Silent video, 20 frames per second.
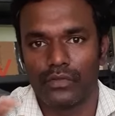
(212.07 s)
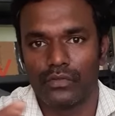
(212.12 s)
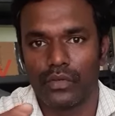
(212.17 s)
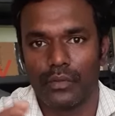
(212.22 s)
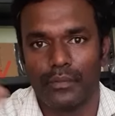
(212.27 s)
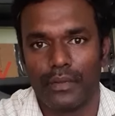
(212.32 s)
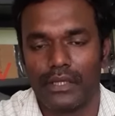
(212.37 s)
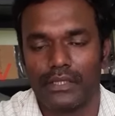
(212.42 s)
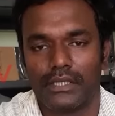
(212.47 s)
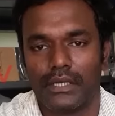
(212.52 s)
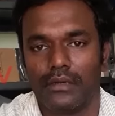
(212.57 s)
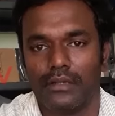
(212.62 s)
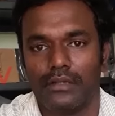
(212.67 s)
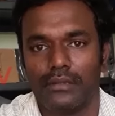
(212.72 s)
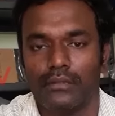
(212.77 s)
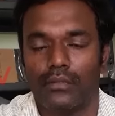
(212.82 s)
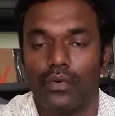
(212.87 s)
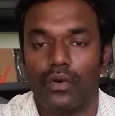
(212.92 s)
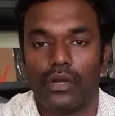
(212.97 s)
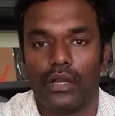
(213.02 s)
ஸோ பெருசாக
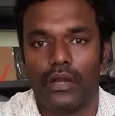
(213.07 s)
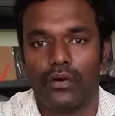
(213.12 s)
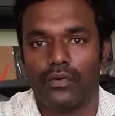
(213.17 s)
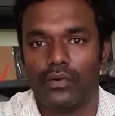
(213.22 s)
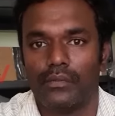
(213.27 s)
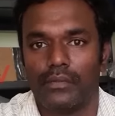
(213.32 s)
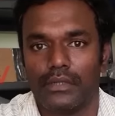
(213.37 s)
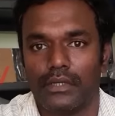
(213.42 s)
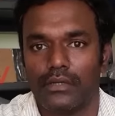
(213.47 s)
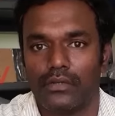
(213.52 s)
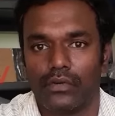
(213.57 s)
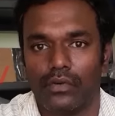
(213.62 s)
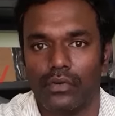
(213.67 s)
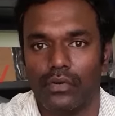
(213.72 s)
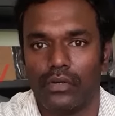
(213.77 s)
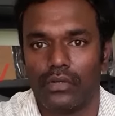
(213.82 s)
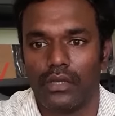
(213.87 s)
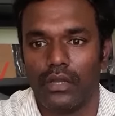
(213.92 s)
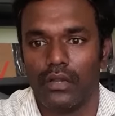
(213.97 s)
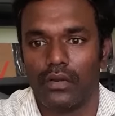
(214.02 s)
வந்து போர்டெலாம் கூட பார்த்திங்கன்னா டுவெல்
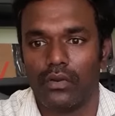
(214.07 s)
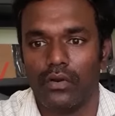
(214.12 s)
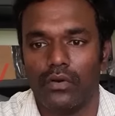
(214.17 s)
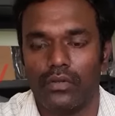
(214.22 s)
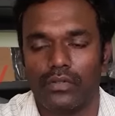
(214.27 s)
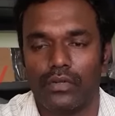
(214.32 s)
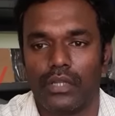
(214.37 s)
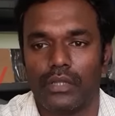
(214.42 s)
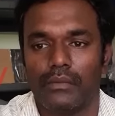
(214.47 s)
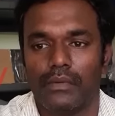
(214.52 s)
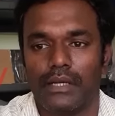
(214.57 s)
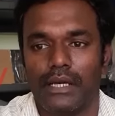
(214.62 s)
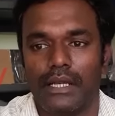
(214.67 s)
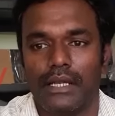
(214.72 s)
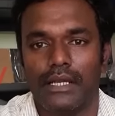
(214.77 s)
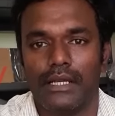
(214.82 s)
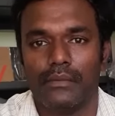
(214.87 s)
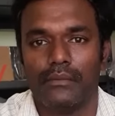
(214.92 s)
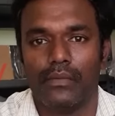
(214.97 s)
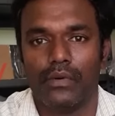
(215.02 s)
வோல்ட்டில் இருக்கும் ஸோ அந்த மாதிரி e
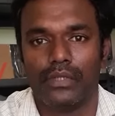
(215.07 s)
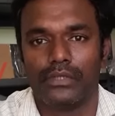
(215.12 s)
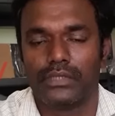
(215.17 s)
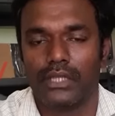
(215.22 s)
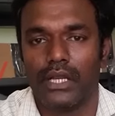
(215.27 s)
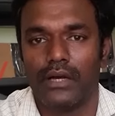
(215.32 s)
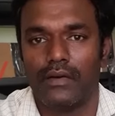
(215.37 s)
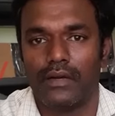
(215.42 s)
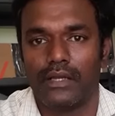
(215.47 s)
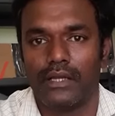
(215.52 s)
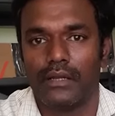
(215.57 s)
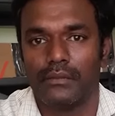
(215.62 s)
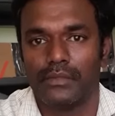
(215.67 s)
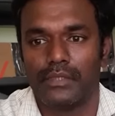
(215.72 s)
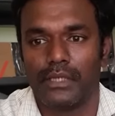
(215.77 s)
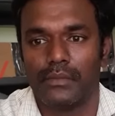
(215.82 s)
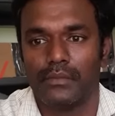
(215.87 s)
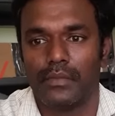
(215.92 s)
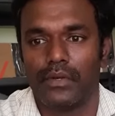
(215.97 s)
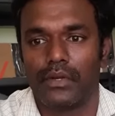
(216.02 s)
எல்இடி போர்ட்ஸ்லாம் வாங்கி
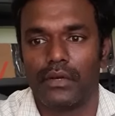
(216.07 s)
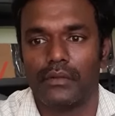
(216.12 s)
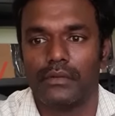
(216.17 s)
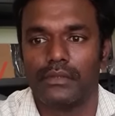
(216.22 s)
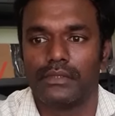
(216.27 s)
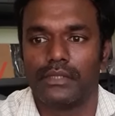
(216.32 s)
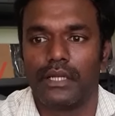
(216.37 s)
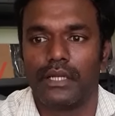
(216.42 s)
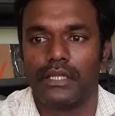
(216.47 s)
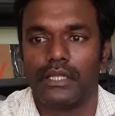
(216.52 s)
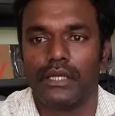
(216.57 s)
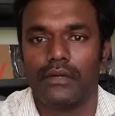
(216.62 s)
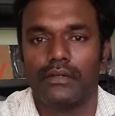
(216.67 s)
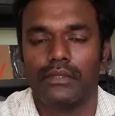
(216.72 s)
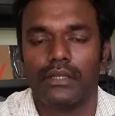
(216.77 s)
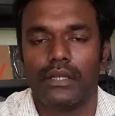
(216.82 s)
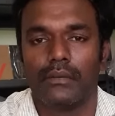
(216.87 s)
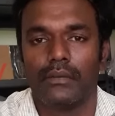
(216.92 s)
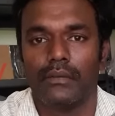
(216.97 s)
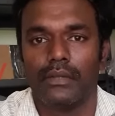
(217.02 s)
நம்ம செட் பண்ணோம் அப்படின்னா இதை
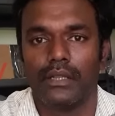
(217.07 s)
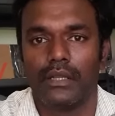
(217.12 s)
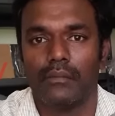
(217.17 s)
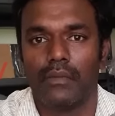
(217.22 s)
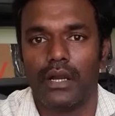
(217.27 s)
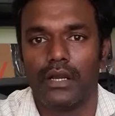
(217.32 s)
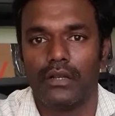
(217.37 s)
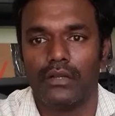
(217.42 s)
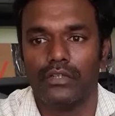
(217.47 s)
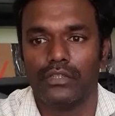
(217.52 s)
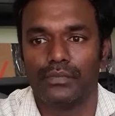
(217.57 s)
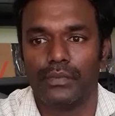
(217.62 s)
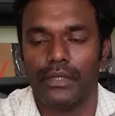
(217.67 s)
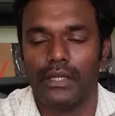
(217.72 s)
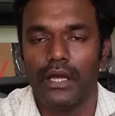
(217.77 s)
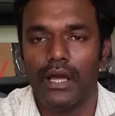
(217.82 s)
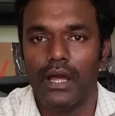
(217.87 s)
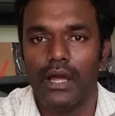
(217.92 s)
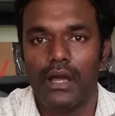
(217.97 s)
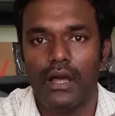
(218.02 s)
வந்து நம்ம இந்த மாடல் யூஸ்
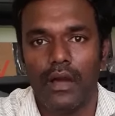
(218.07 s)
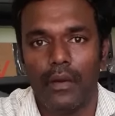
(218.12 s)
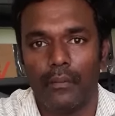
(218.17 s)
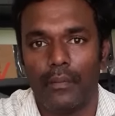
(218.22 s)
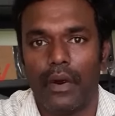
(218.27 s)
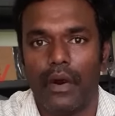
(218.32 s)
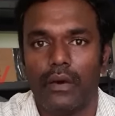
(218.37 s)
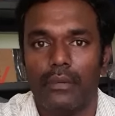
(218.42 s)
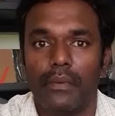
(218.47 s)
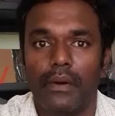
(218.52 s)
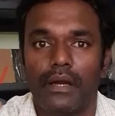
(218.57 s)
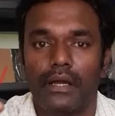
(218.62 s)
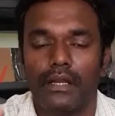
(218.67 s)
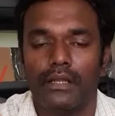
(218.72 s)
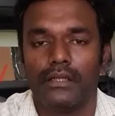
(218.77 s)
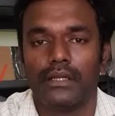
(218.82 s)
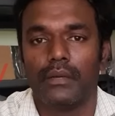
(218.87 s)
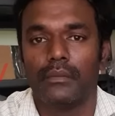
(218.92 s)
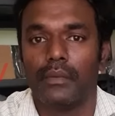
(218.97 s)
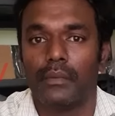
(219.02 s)
பண்ணி பவர்
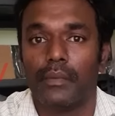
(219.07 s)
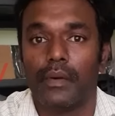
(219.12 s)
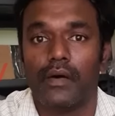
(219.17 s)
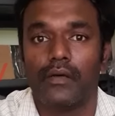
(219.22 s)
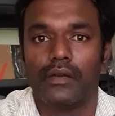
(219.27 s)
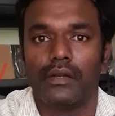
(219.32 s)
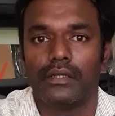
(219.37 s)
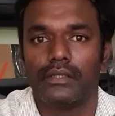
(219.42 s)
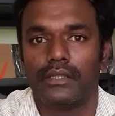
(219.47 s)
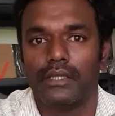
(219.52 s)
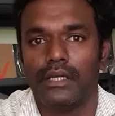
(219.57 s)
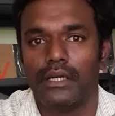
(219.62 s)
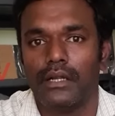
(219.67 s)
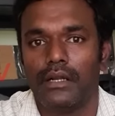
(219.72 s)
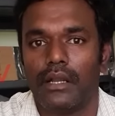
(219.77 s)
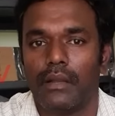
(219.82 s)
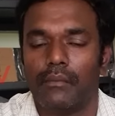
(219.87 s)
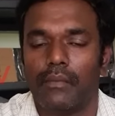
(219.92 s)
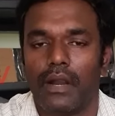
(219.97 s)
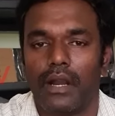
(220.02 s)
பேங்க்லேருந்து நம்ம பவர் எடுத்து
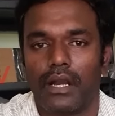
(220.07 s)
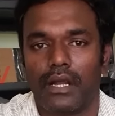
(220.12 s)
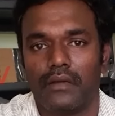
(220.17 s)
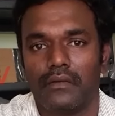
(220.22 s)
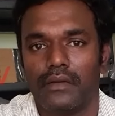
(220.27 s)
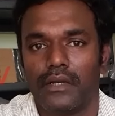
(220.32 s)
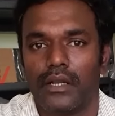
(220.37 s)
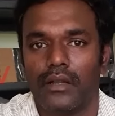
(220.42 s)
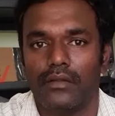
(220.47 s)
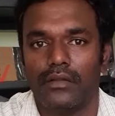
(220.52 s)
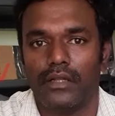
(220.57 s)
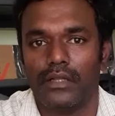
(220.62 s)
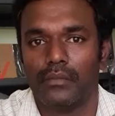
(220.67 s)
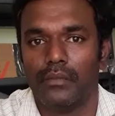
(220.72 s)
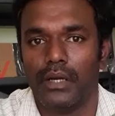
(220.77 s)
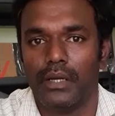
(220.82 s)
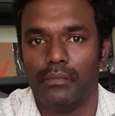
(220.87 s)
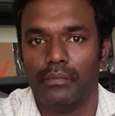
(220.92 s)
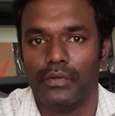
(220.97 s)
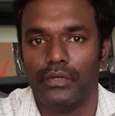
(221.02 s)
நம்ம அழகாக வீட்டில் வந்து இந்த
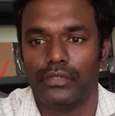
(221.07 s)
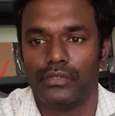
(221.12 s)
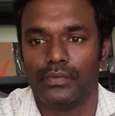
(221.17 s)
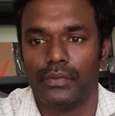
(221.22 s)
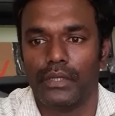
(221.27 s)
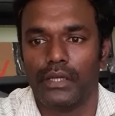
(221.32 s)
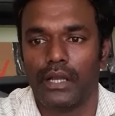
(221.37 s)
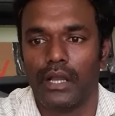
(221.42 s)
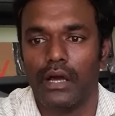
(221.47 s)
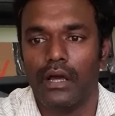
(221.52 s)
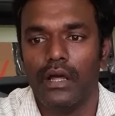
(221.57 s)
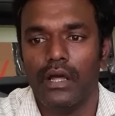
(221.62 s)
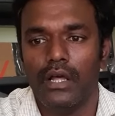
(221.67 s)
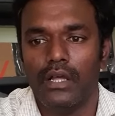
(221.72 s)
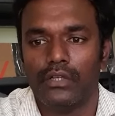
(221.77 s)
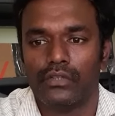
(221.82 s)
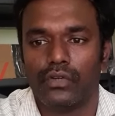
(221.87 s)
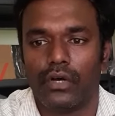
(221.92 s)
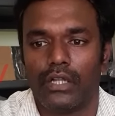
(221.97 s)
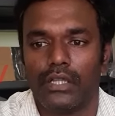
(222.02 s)
பல்பை யூஸ் பண்ணிக்கலாம்
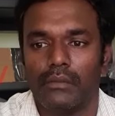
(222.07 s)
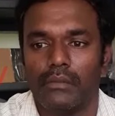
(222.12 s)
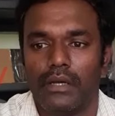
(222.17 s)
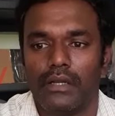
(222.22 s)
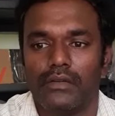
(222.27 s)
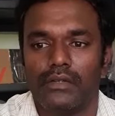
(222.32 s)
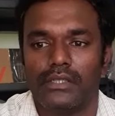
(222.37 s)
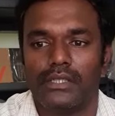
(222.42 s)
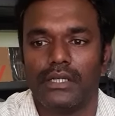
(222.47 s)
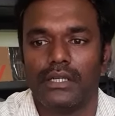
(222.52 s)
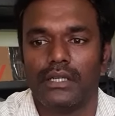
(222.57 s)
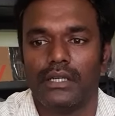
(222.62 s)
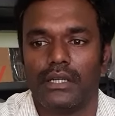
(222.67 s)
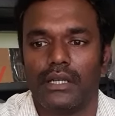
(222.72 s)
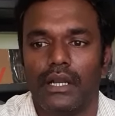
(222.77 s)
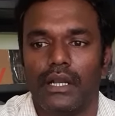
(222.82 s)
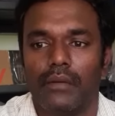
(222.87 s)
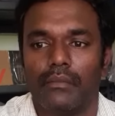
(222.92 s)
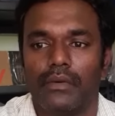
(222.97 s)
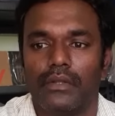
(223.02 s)
ஸோ அந்த மாதிரி
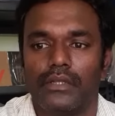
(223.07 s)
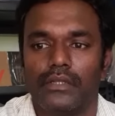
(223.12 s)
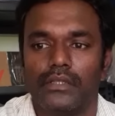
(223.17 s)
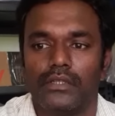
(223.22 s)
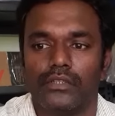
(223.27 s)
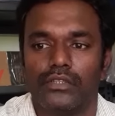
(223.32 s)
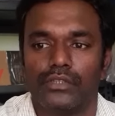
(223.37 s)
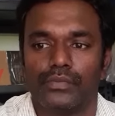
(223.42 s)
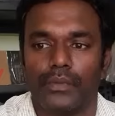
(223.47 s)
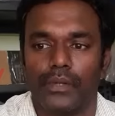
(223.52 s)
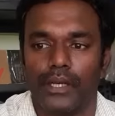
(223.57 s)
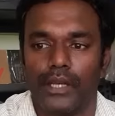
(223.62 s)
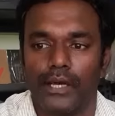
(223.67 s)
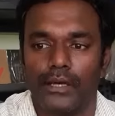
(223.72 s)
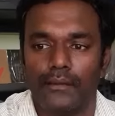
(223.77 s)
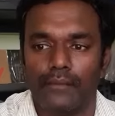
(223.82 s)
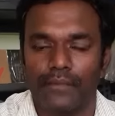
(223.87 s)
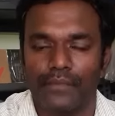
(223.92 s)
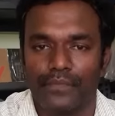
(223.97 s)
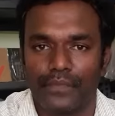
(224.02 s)
விஷயங்களுக்கெல்லாம் நம்ம வந்து இதை யூஸ்
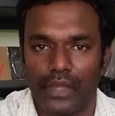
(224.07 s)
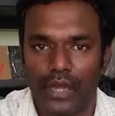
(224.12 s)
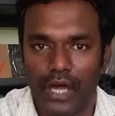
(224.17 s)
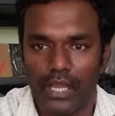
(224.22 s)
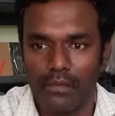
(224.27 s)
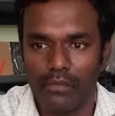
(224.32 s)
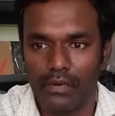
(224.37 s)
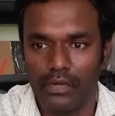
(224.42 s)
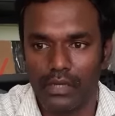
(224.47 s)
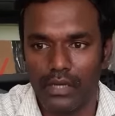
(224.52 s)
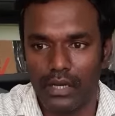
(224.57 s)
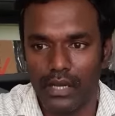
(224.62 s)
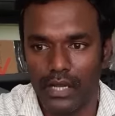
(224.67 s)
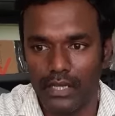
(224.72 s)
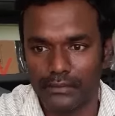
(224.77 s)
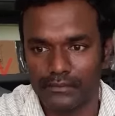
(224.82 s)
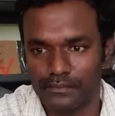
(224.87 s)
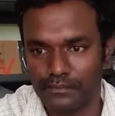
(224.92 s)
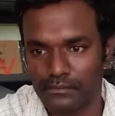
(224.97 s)
பண்ணலாம் அது மட்டும் இல்லை